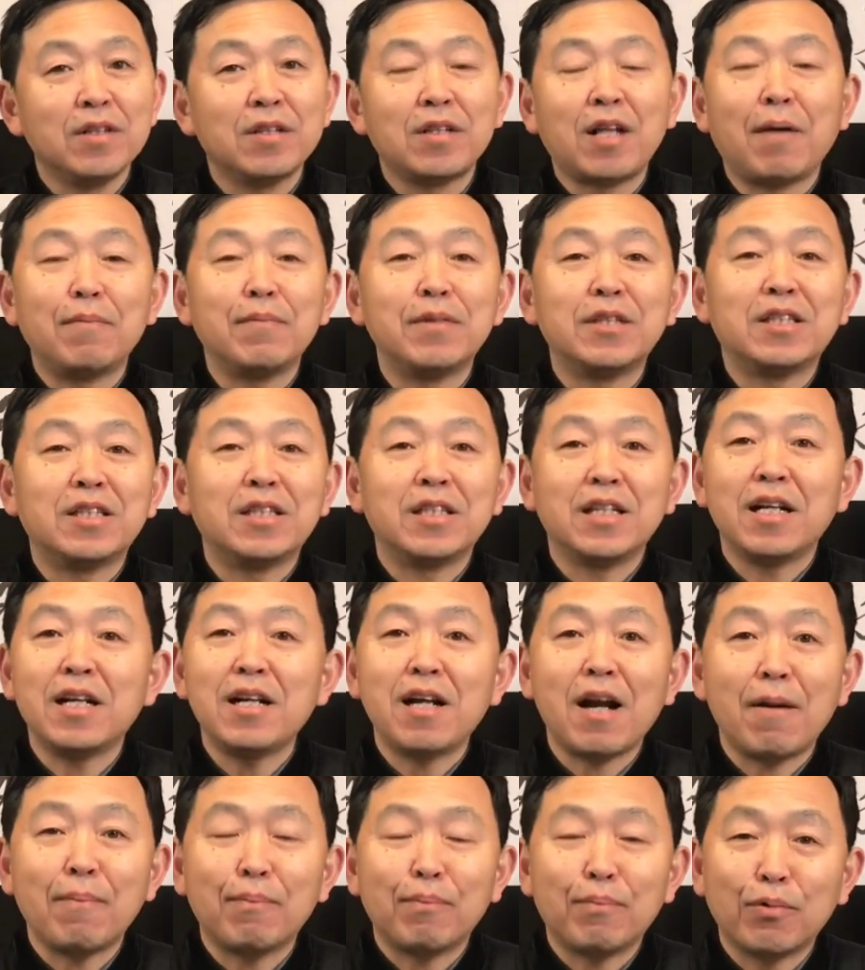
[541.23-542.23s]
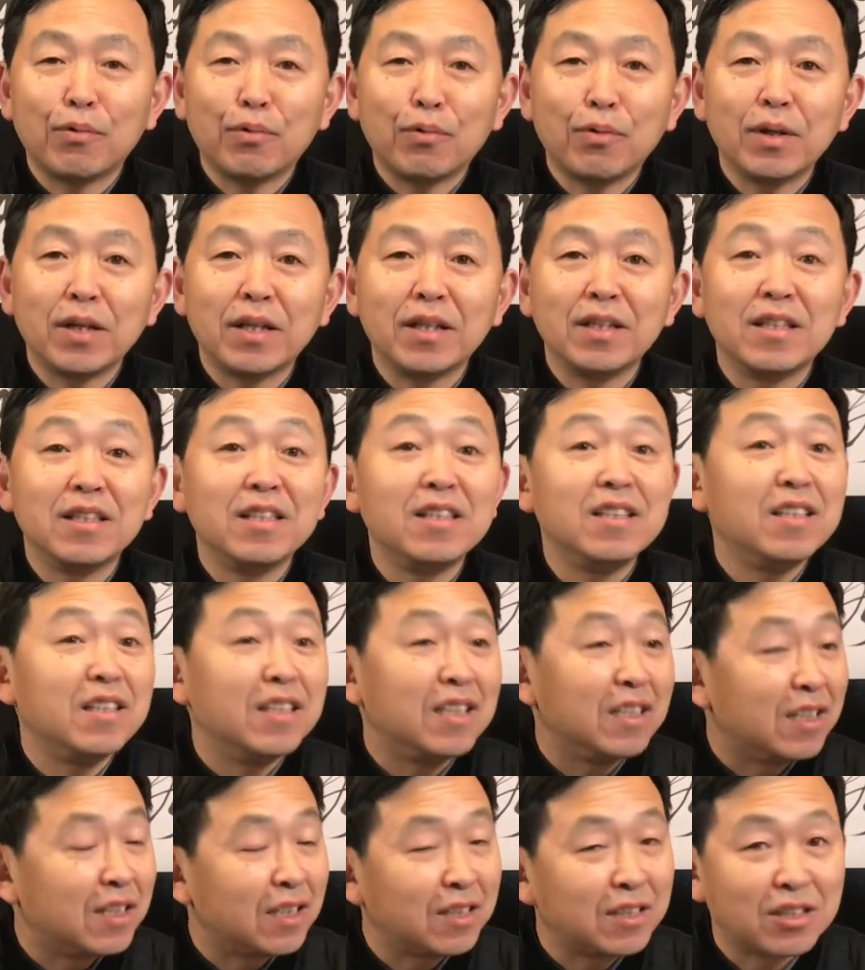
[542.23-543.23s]
他们截然不会以
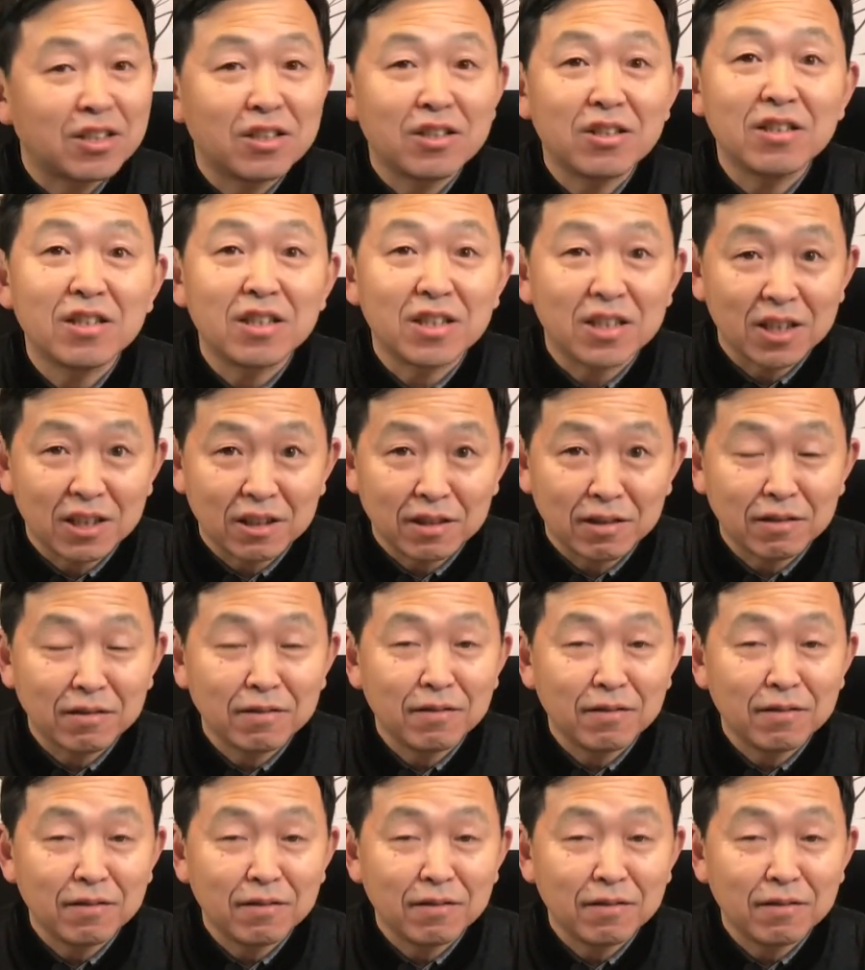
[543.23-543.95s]
你的痴情，